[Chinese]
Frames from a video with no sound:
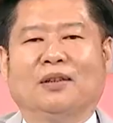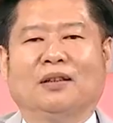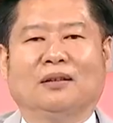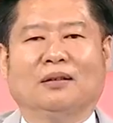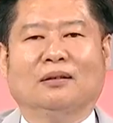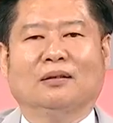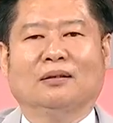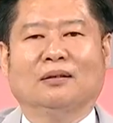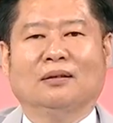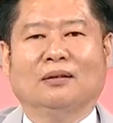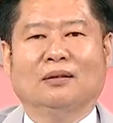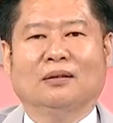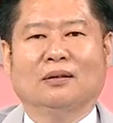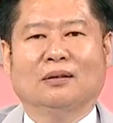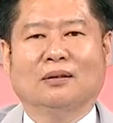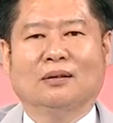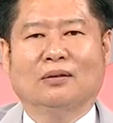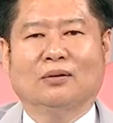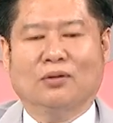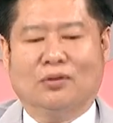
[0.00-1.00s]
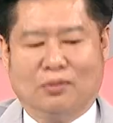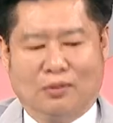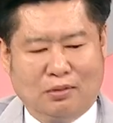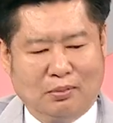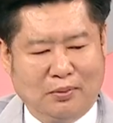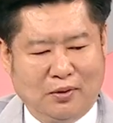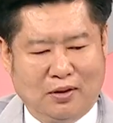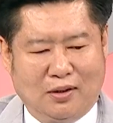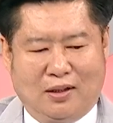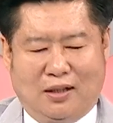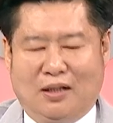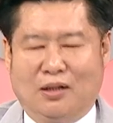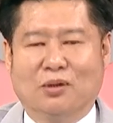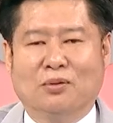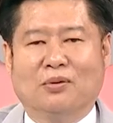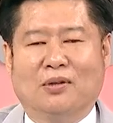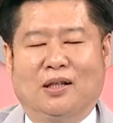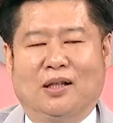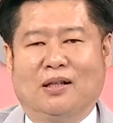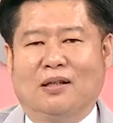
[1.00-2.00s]
闷呢，为什么都没有人敢
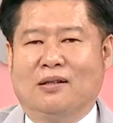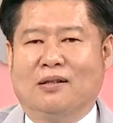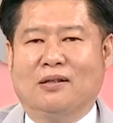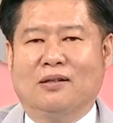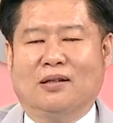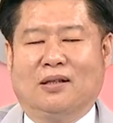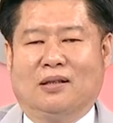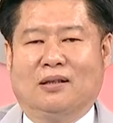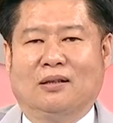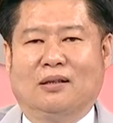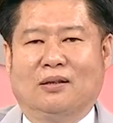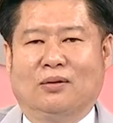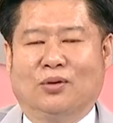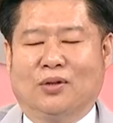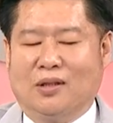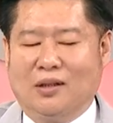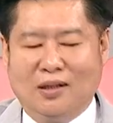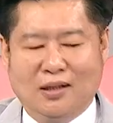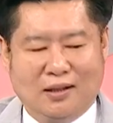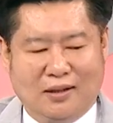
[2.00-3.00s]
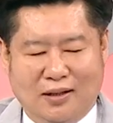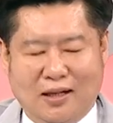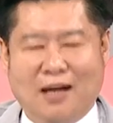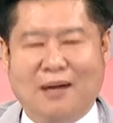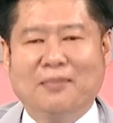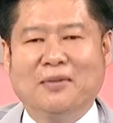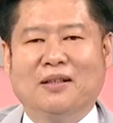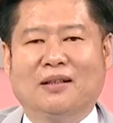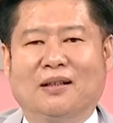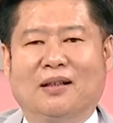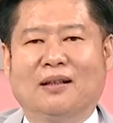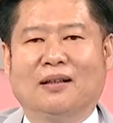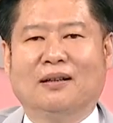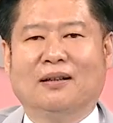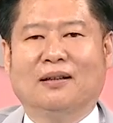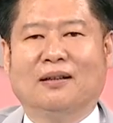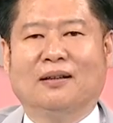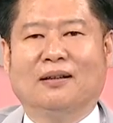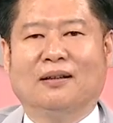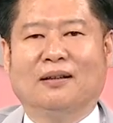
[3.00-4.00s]
跟我一样一起讲？我真的很纳闷啊。
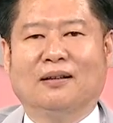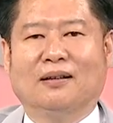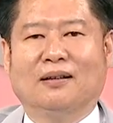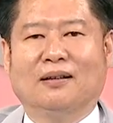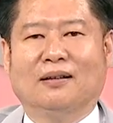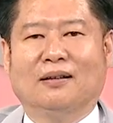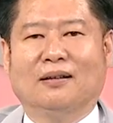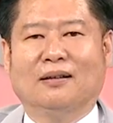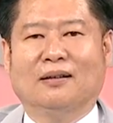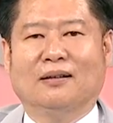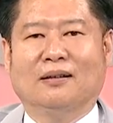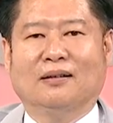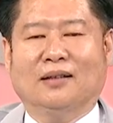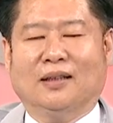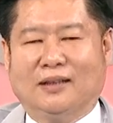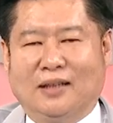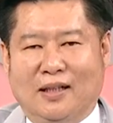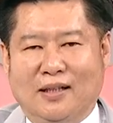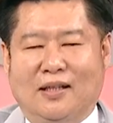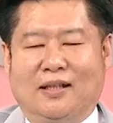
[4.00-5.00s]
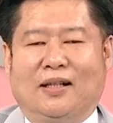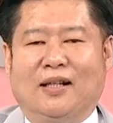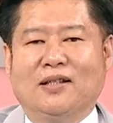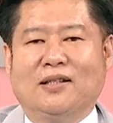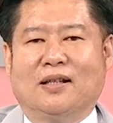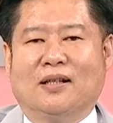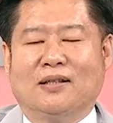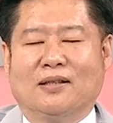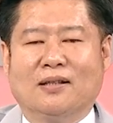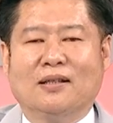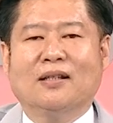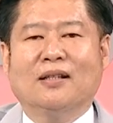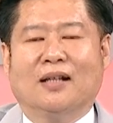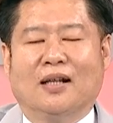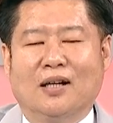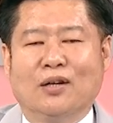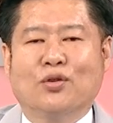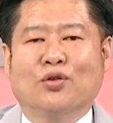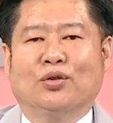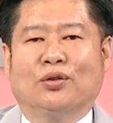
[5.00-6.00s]
大家一起来讲，这应
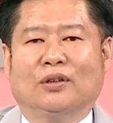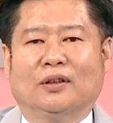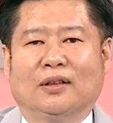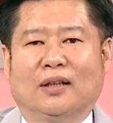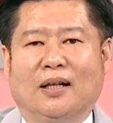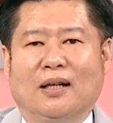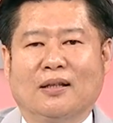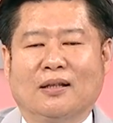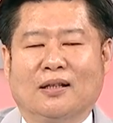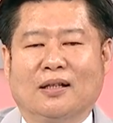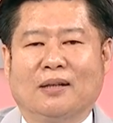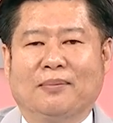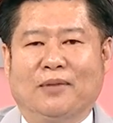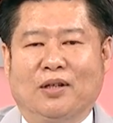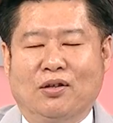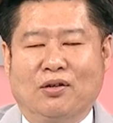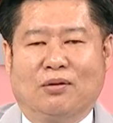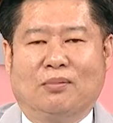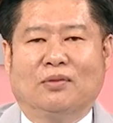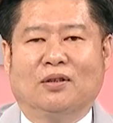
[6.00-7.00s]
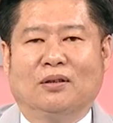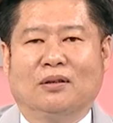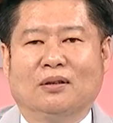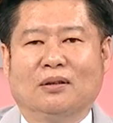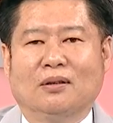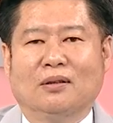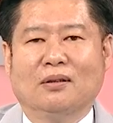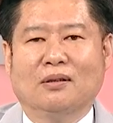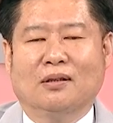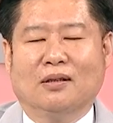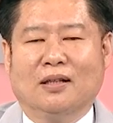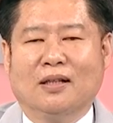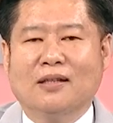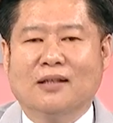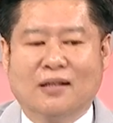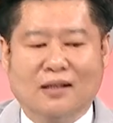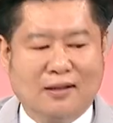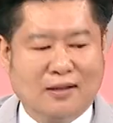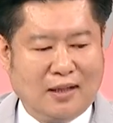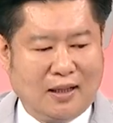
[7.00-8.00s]
该要做的啊，这个也没有什么，是很
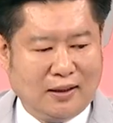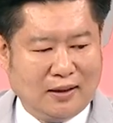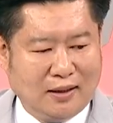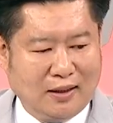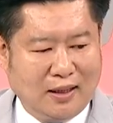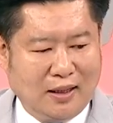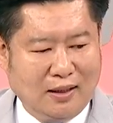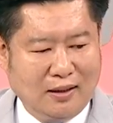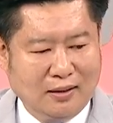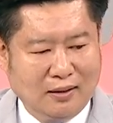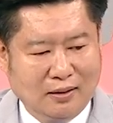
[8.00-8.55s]
正常的啊。